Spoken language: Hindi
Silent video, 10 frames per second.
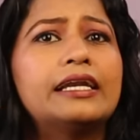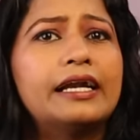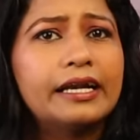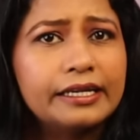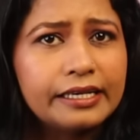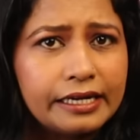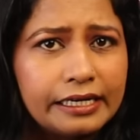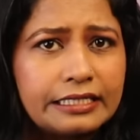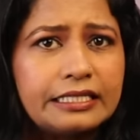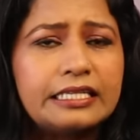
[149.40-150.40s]
रिलेटेड ये
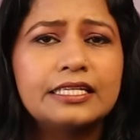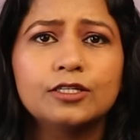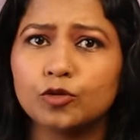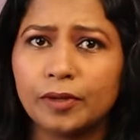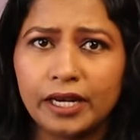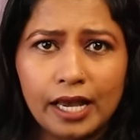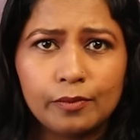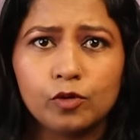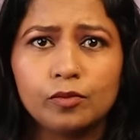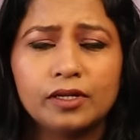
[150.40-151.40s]
डिसीज़ेज जो मैंने
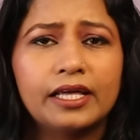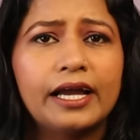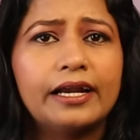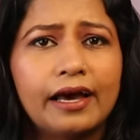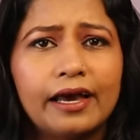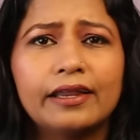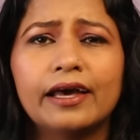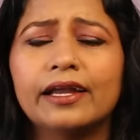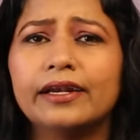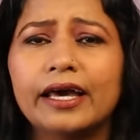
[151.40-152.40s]
आपको बताए
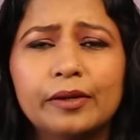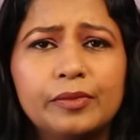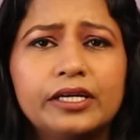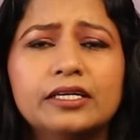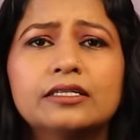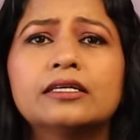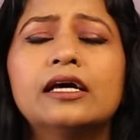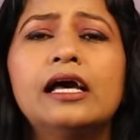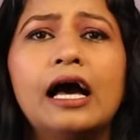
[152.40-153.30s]
थायराइड डायबिटीज़